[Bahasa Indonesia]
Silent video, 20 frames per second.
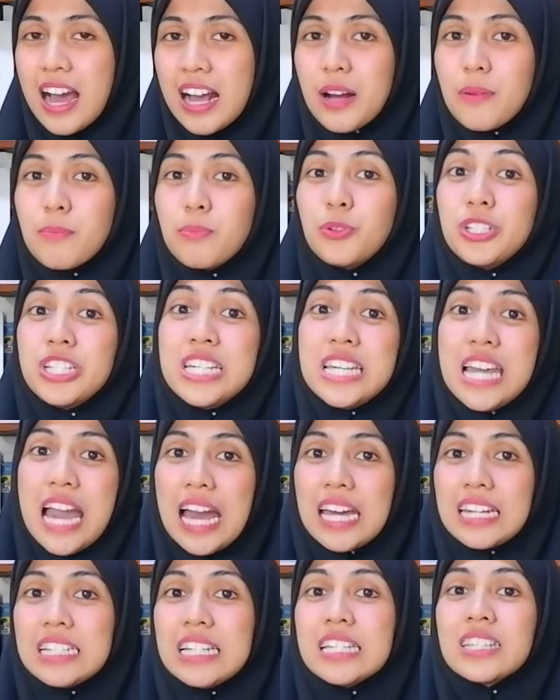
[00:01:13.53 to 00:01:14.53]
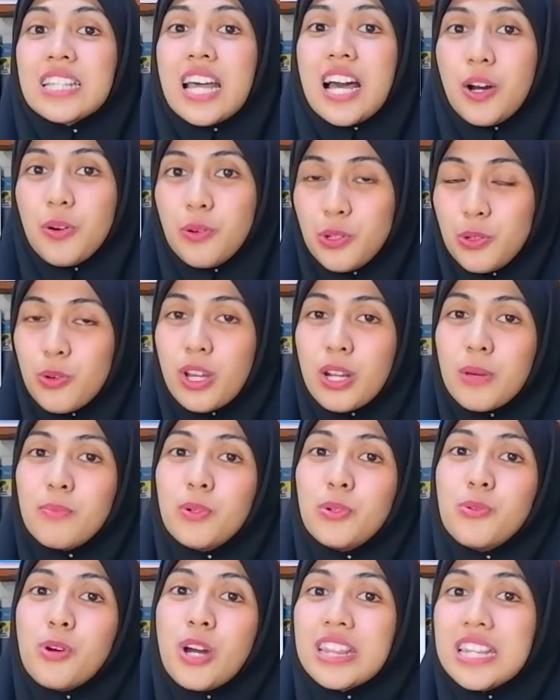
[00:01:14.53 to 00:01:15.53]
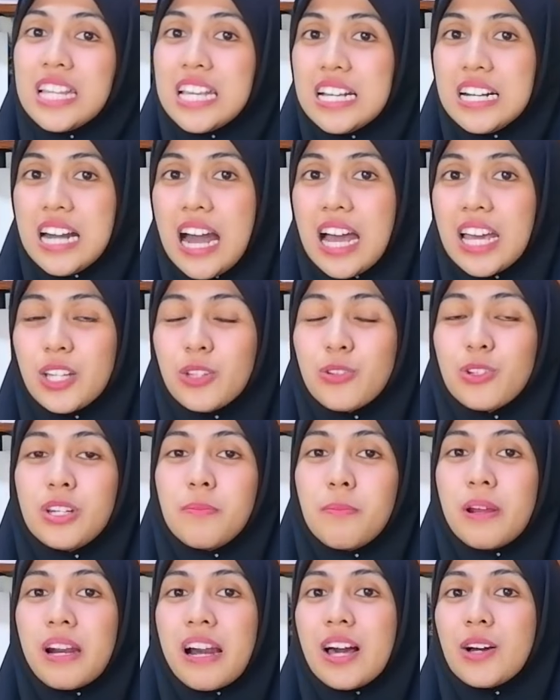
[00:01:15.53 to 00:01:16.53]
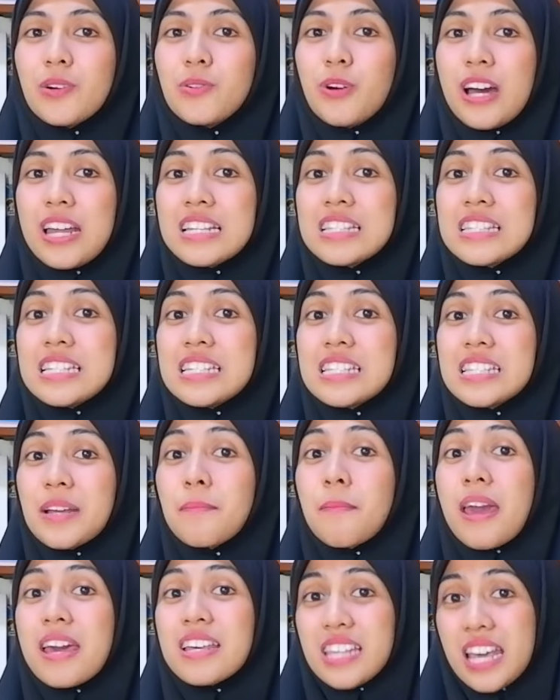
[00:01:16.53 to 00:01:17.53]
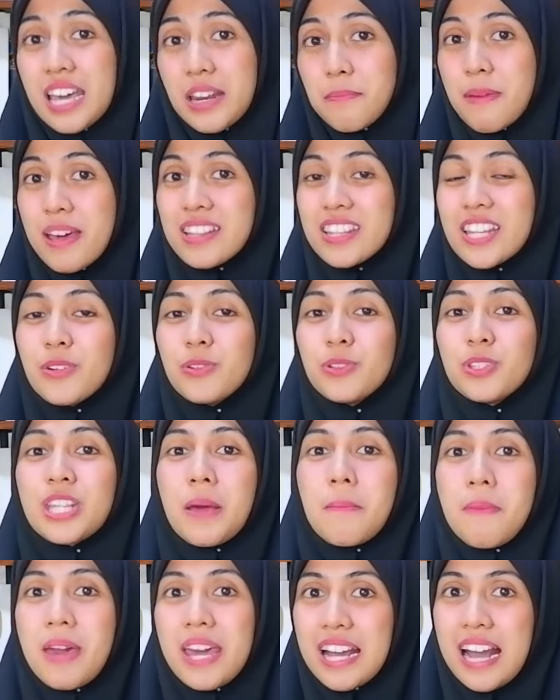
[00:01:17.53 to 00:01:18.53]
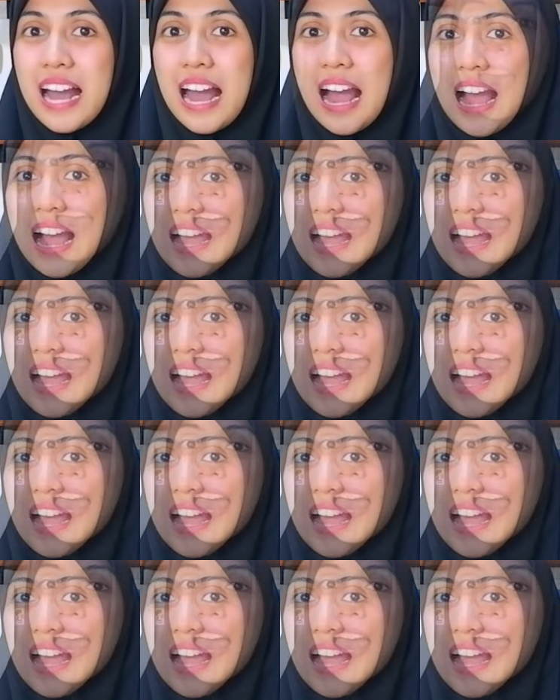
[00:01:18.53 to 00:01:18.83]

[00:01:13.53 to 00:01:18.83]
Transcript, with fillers: Kemudian di tahun 2023 itu diberlakukan sistem SNBT UTBK.